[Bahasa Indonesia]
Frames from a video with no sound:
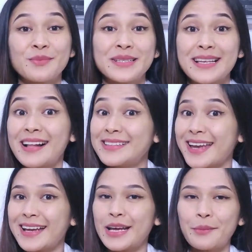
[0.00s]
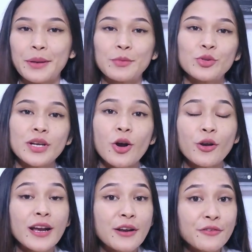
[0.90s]
Misalnya dapat merusak
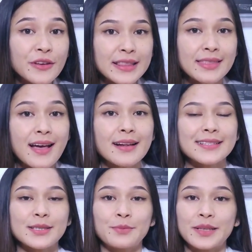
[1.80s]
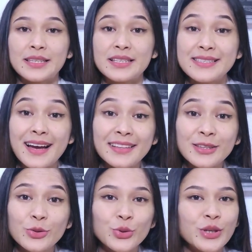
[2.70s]
organ vital seperti
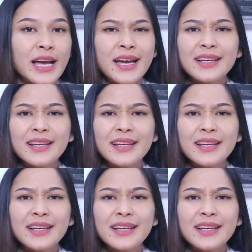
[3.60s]
jantung,